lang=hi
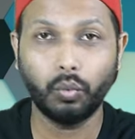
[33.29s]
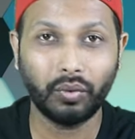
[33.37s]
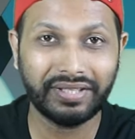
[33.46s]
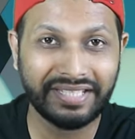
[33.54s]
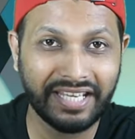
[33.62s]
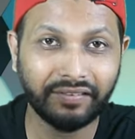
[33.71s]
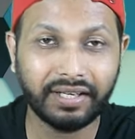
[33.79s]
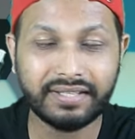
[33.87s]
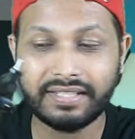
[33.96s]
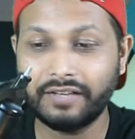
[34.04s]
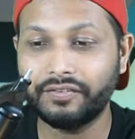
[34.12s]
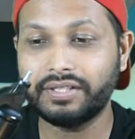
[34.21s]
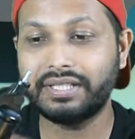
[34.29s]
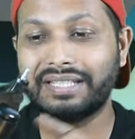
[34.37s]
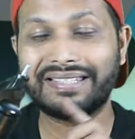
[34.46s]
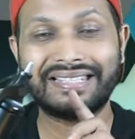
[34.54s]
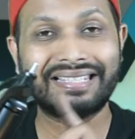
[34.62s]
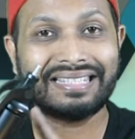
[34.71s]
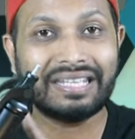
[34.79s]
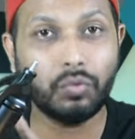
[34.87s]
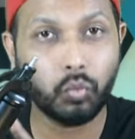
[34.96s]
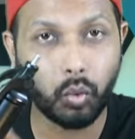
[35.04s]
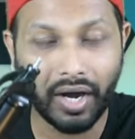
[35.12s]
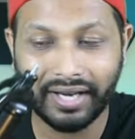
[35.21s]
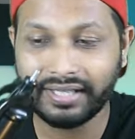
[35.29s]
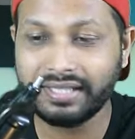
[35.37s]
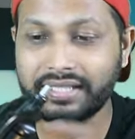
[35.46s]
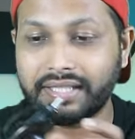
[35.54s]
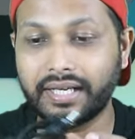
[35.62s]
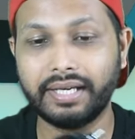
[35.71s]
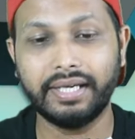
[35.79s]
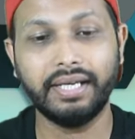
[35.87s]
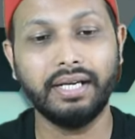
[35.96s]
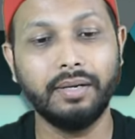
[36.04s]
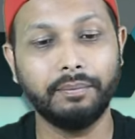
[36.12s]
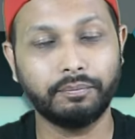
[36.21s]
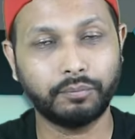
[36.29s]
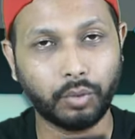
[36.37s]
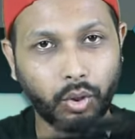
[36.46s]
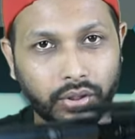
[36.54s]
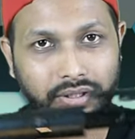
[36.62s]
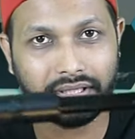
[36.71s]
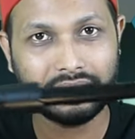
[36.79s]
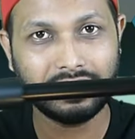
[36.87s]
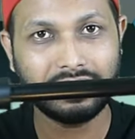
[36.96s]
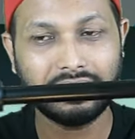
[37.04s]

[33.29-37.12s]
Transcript: और ये वाला सेल्फी स्टिक 61 इंच का है बहुत ही